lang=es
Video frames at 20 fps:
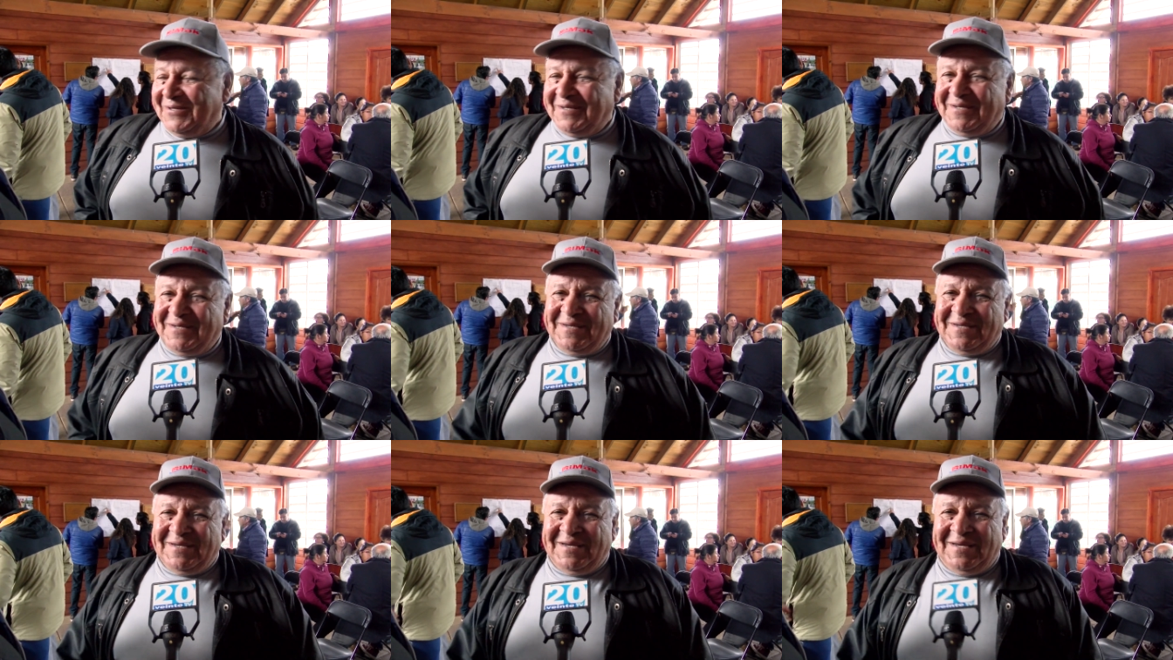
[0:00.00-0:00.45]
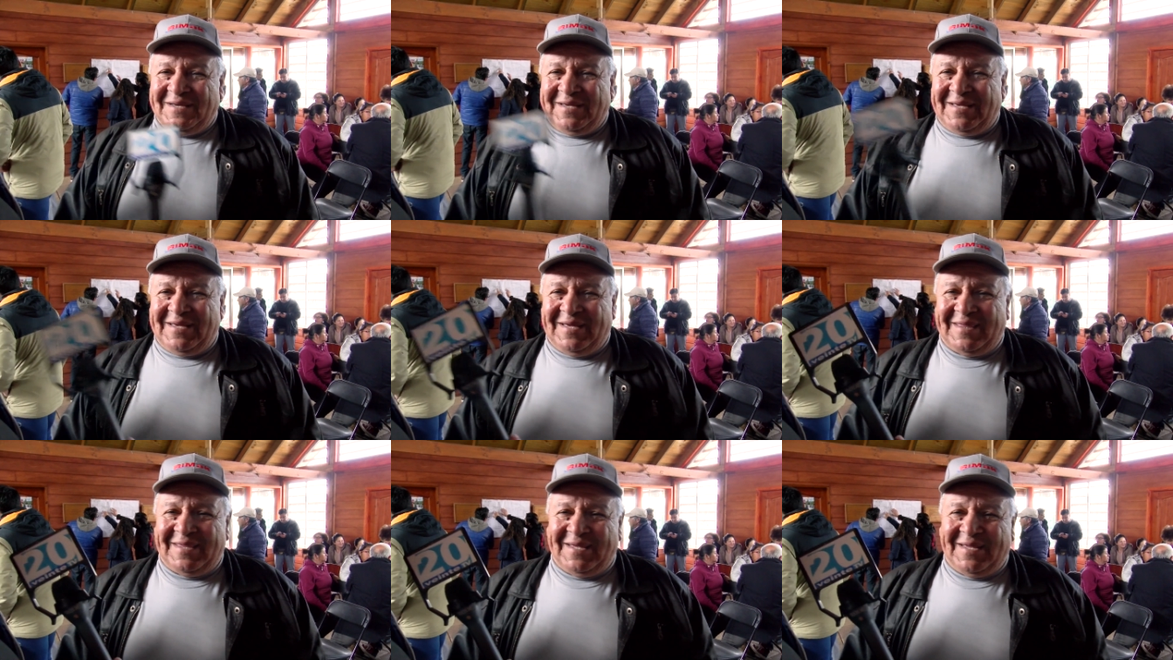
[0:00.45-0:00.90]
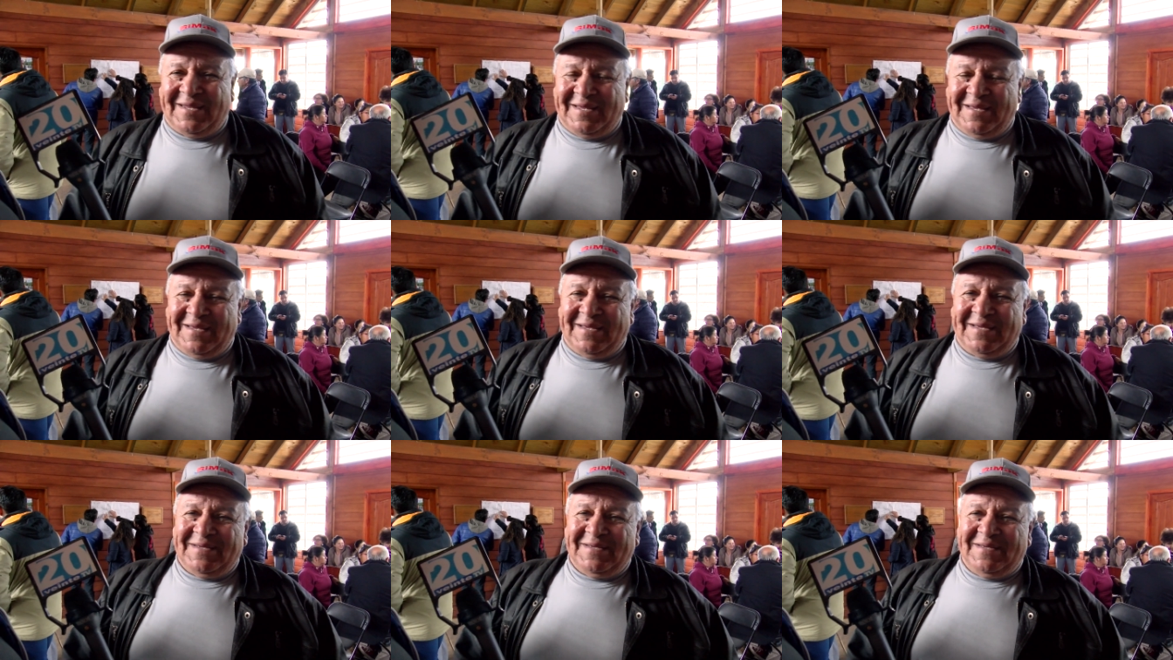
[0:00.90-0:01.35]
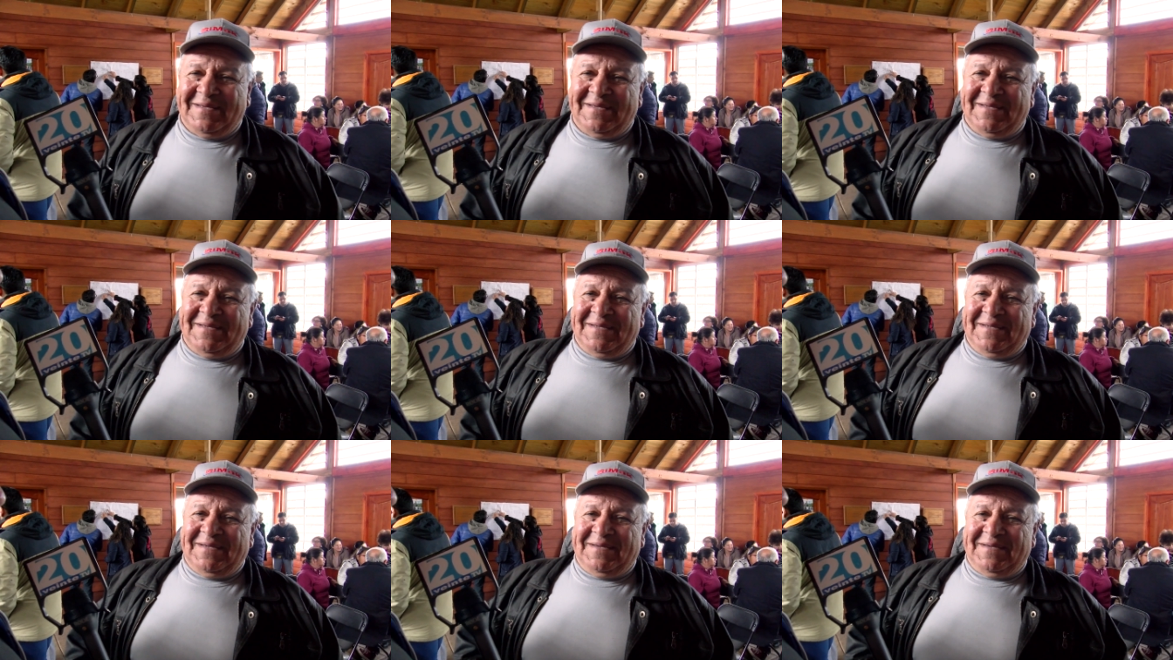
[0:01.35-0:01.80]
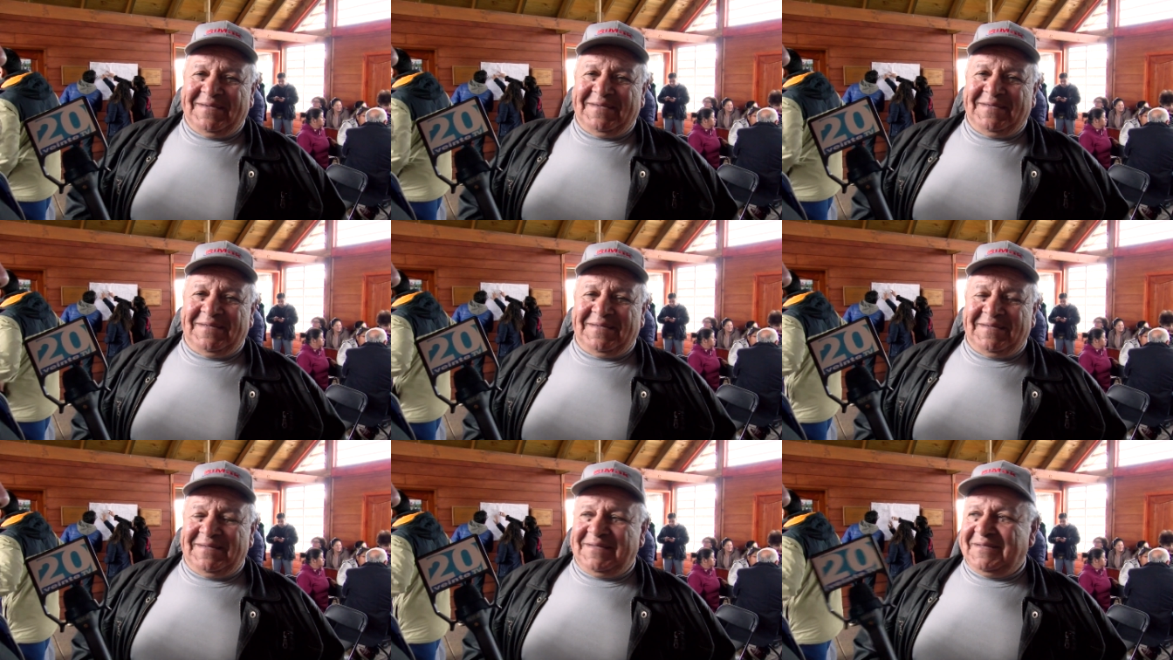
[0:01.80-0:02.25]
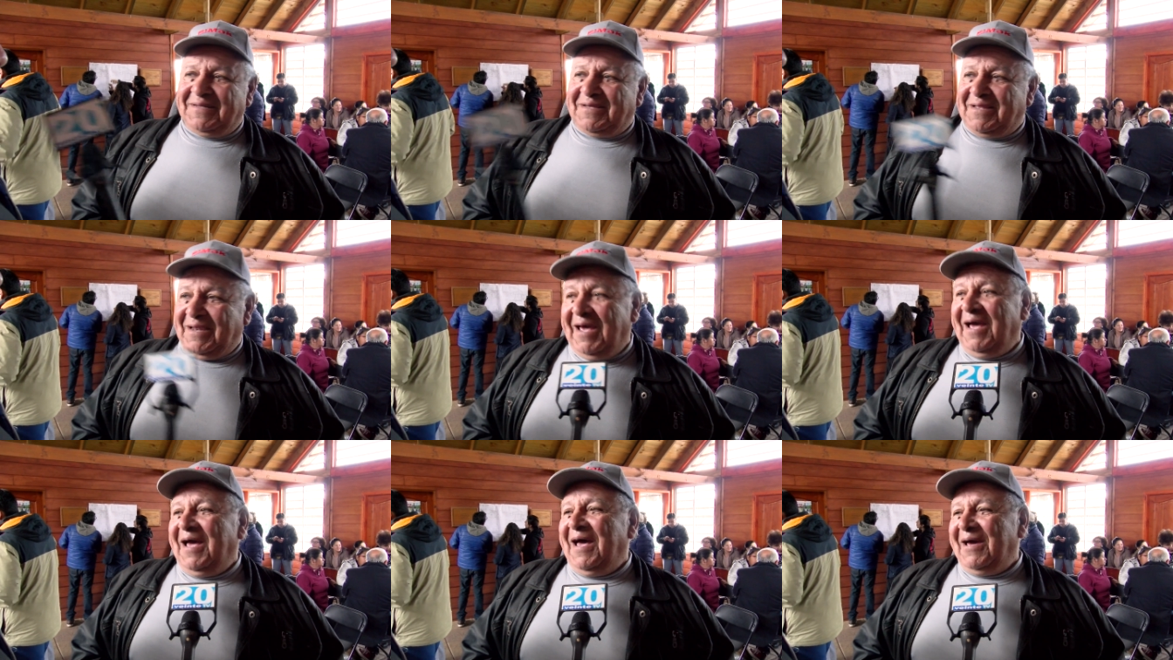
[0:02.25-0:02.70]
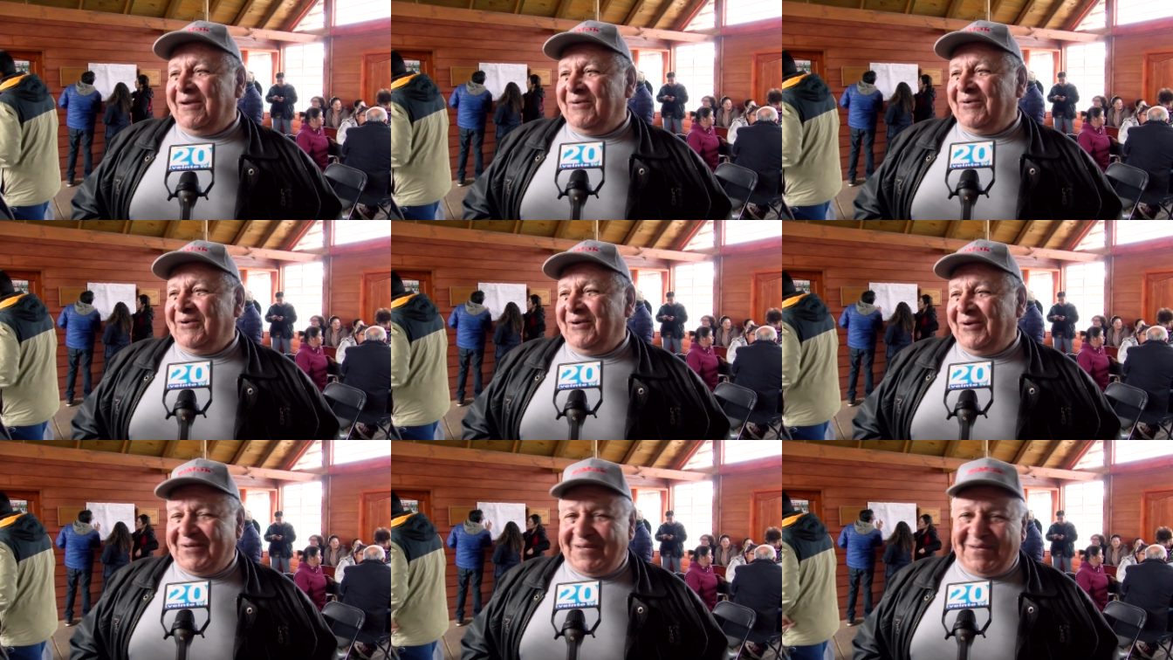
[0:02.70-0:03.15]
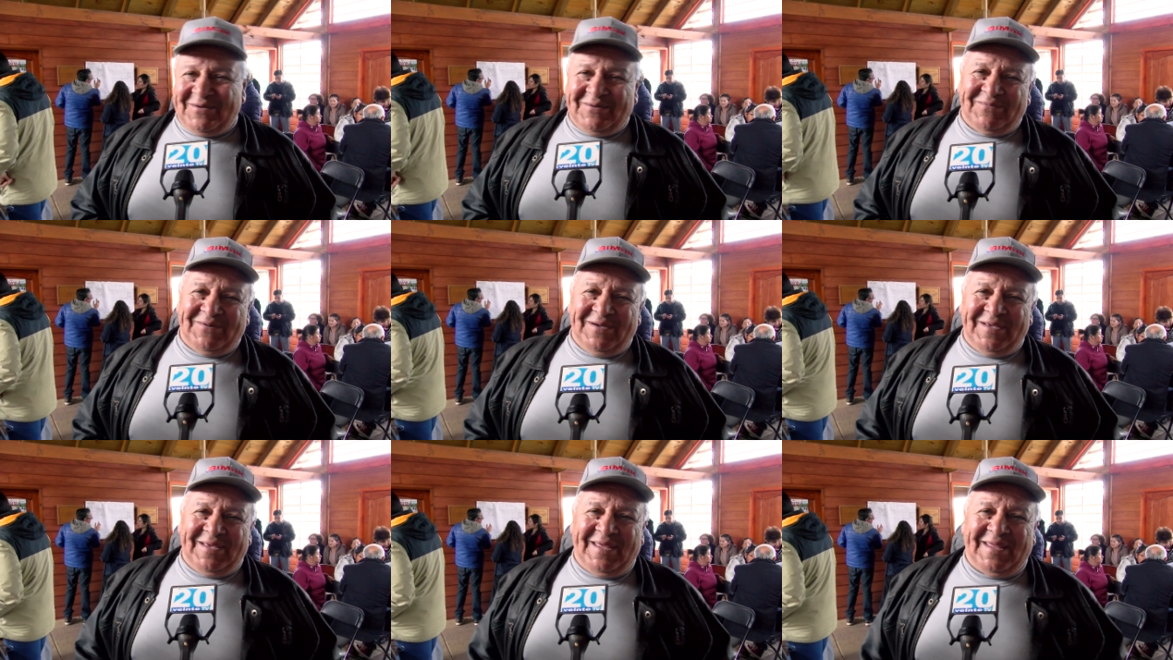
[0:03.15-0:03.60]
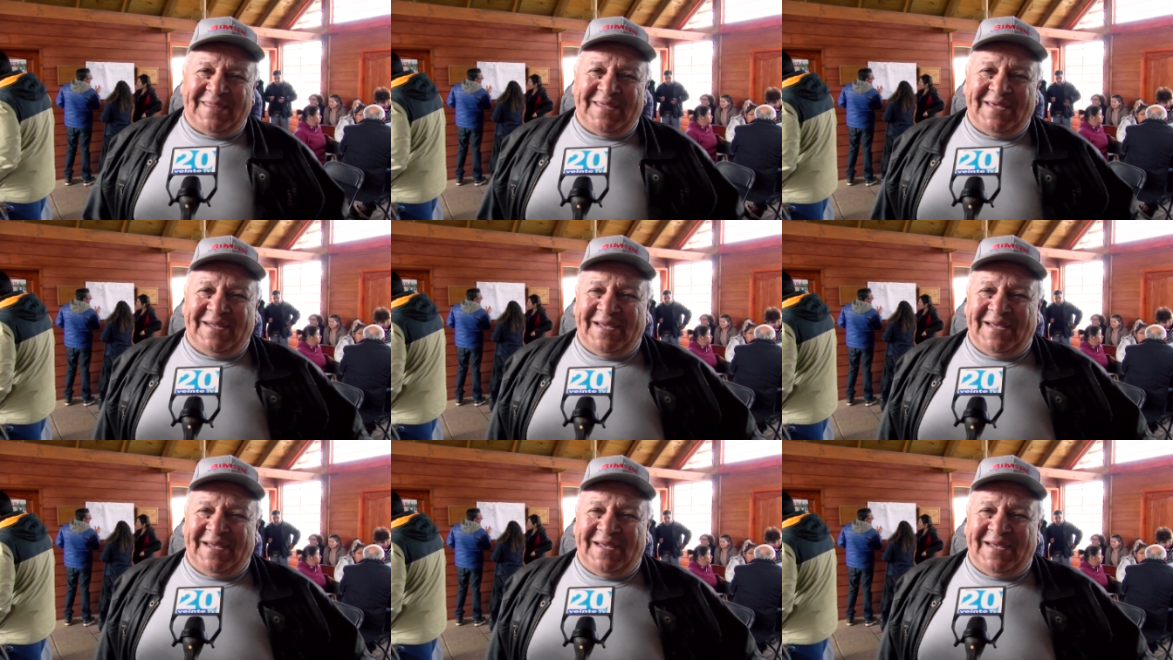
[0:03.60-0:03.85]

Hay, algo que, ¿Algún bicho a caer? Claro, lógico, hay que hacer